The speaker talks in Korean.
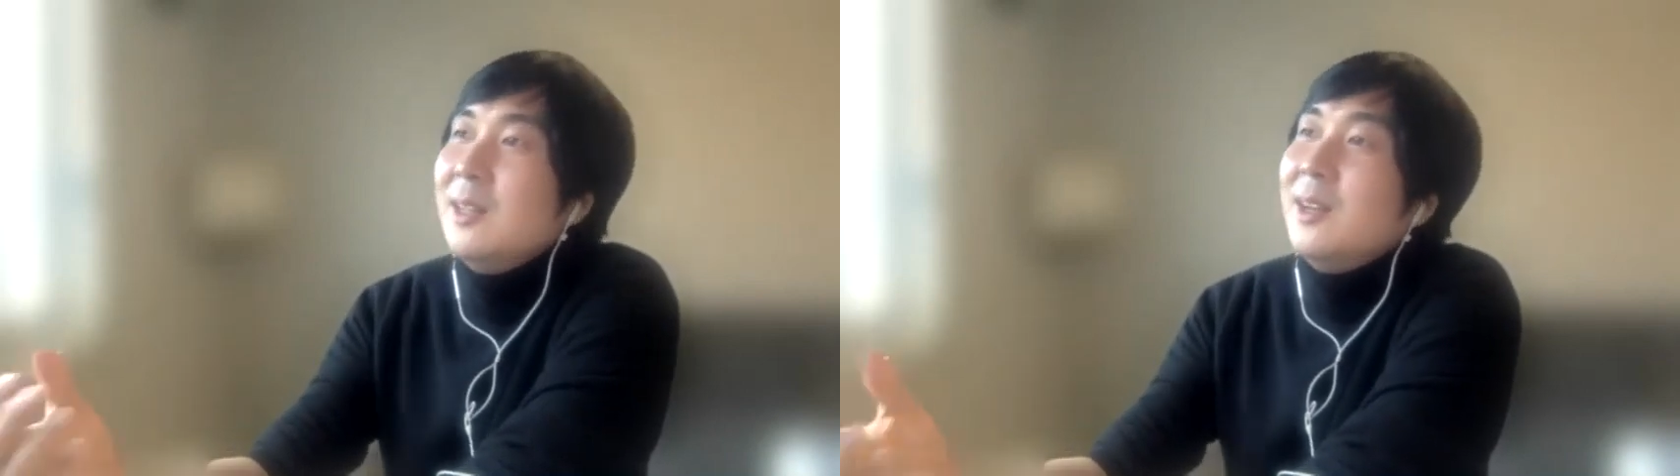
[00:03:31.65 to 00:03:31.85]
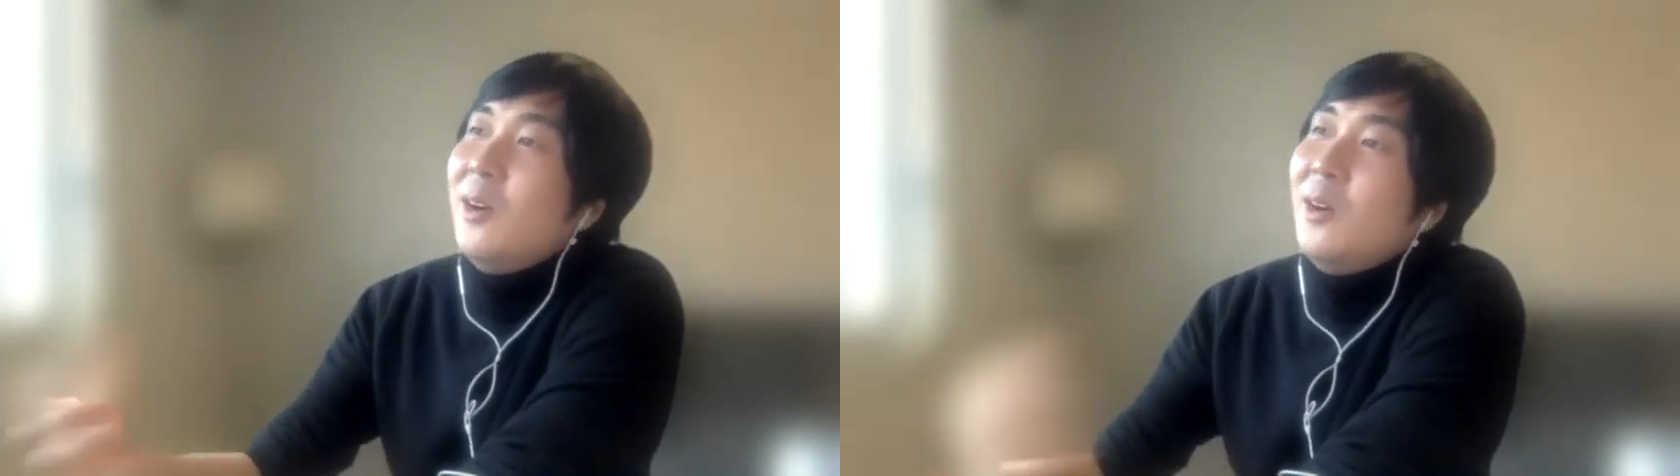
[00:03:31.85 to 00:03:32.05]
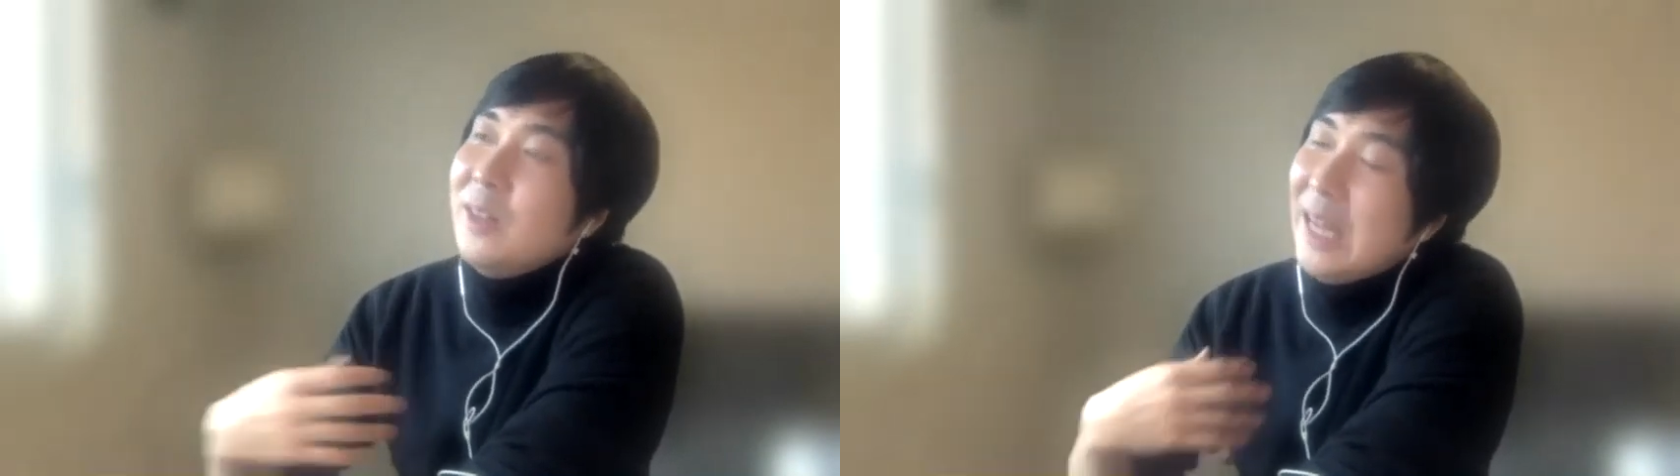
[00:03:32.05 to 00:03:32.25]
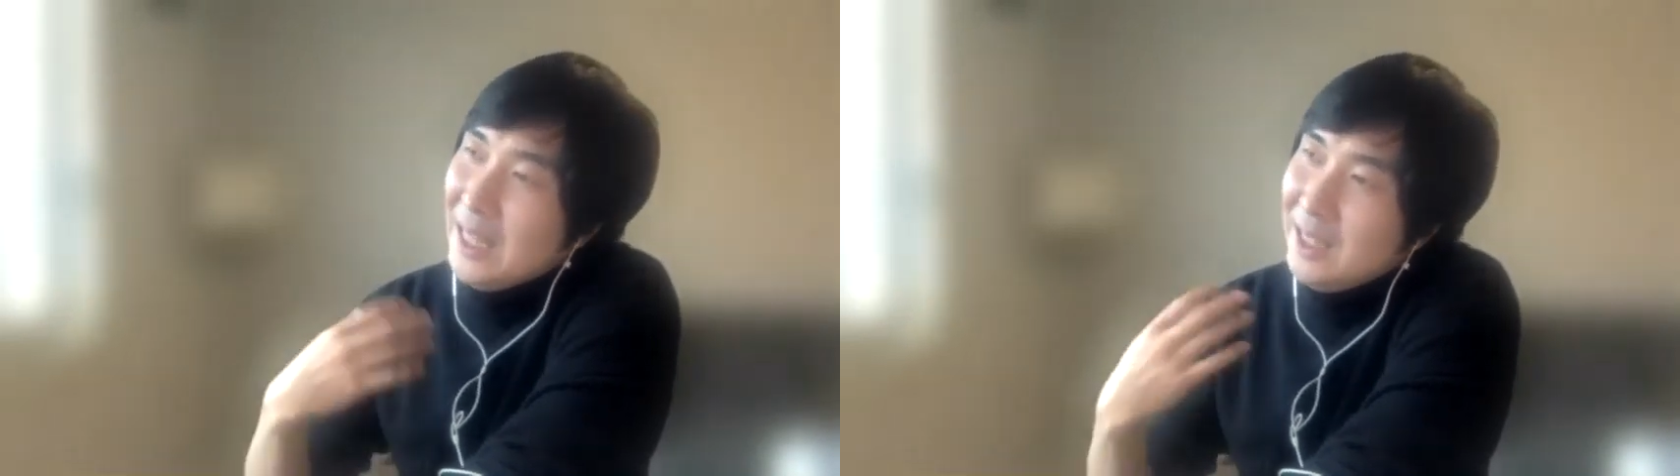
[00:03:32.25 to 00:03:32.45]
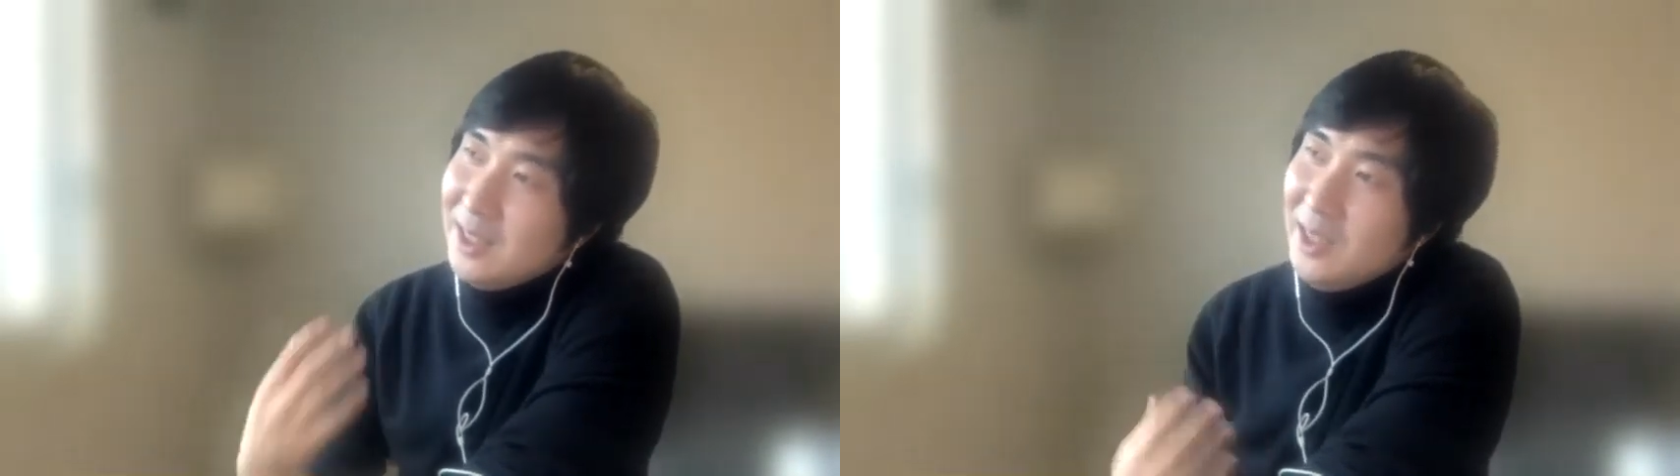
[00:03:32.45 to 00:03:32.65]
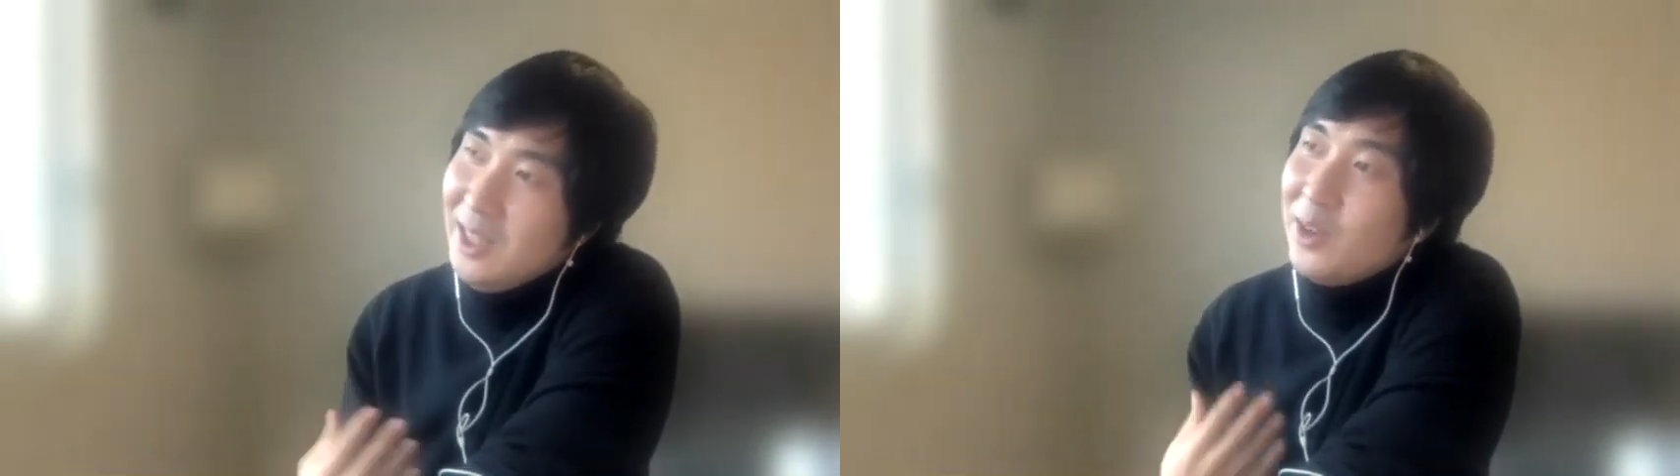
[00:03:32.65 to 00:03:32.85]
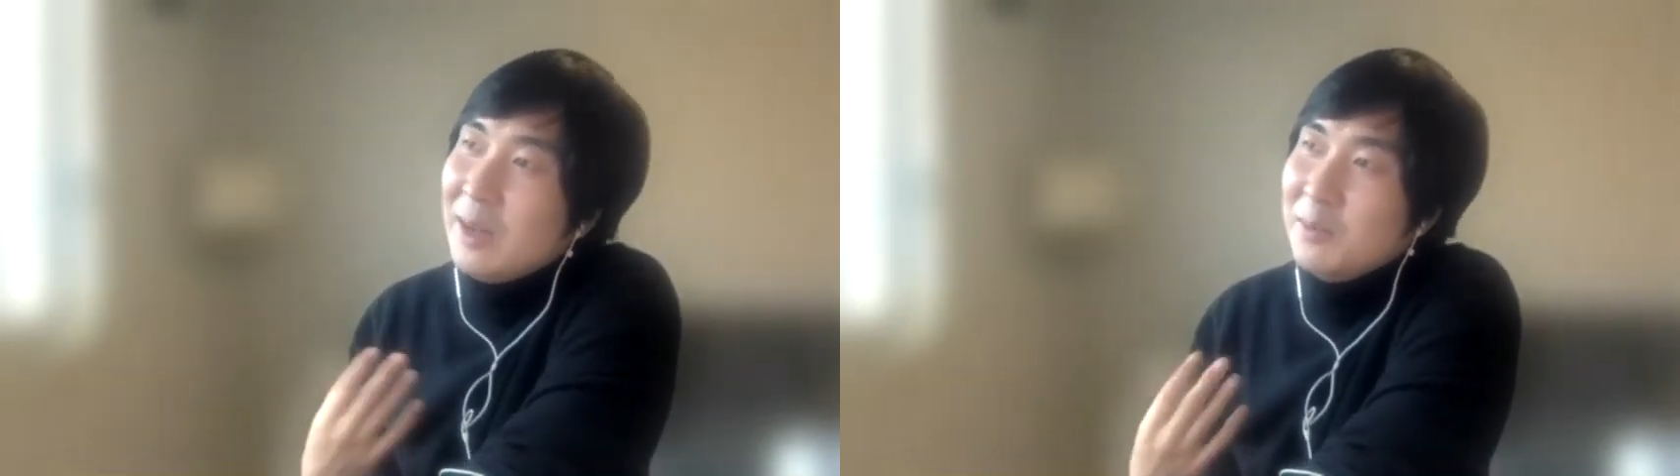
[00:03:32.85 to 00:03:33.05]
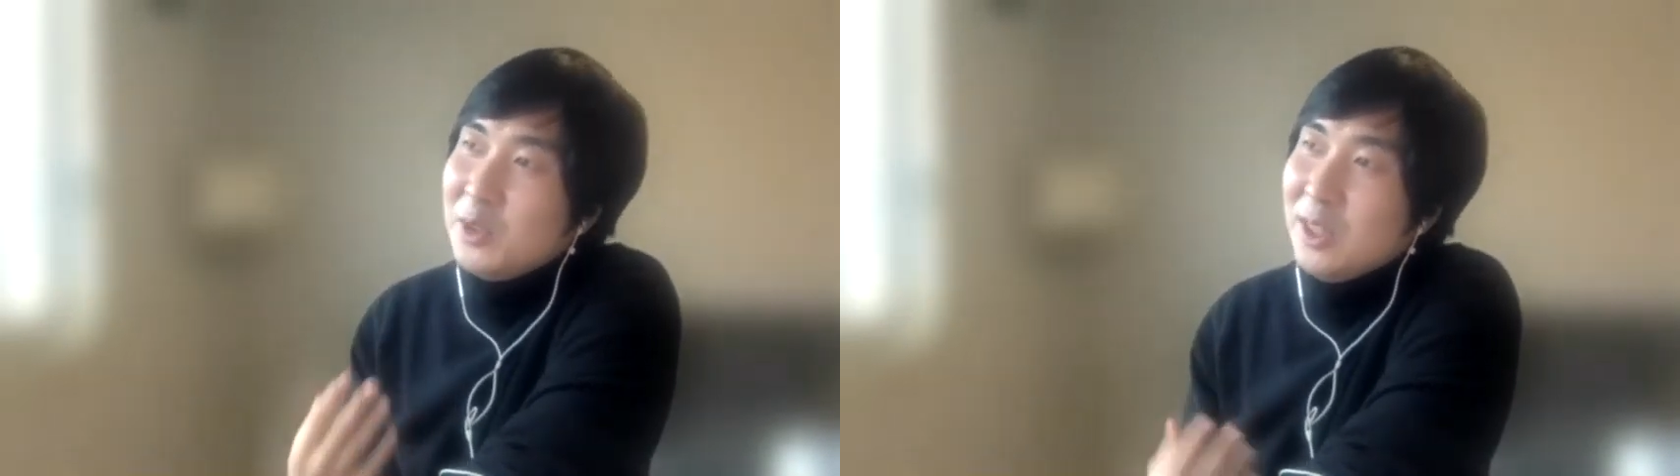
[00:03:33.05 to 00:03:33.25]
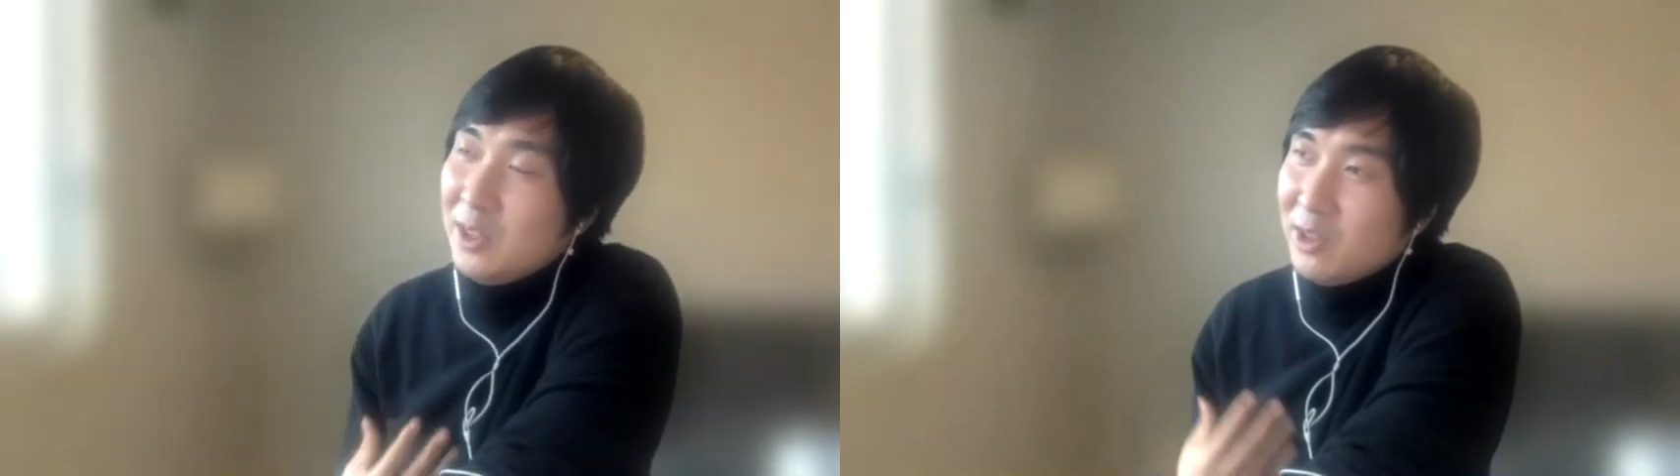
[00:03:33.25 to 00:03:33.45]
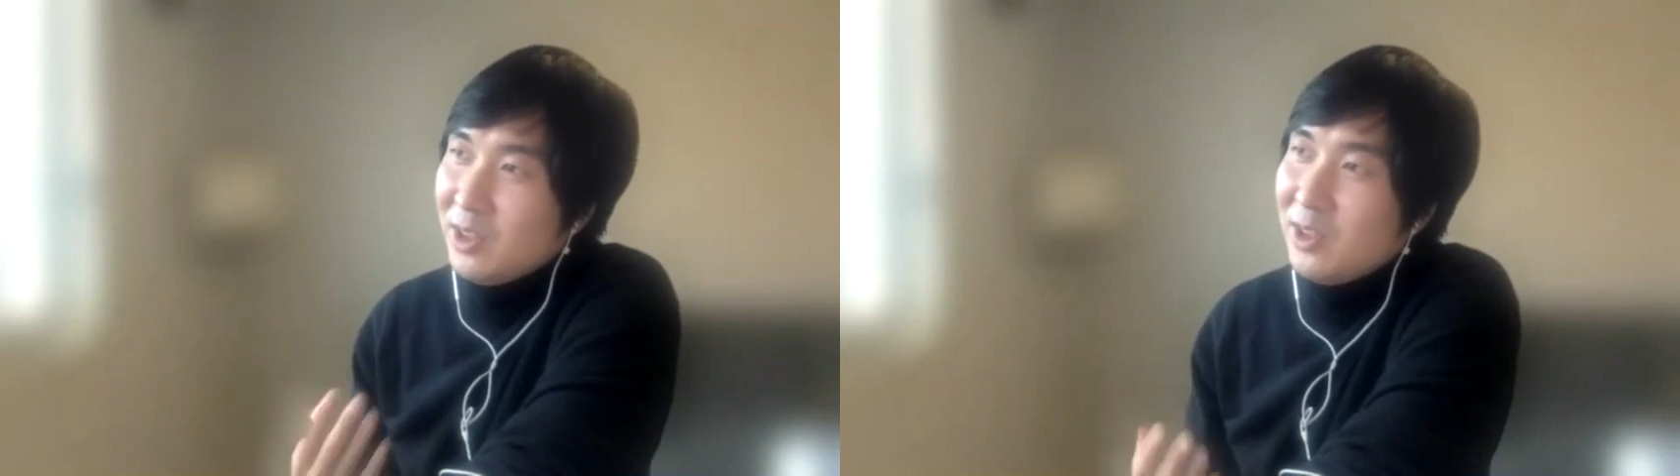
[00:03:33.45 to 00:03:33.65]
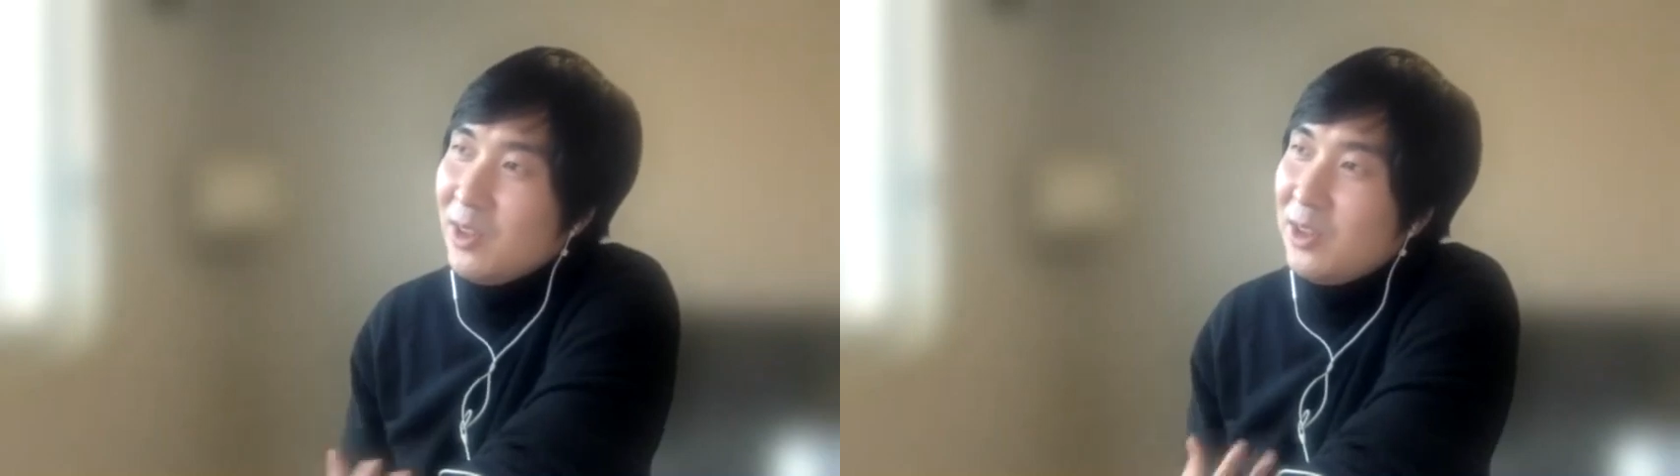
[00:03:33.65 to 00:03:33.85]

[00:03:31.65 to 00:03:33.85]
어 나는 이런 감정이 들었어.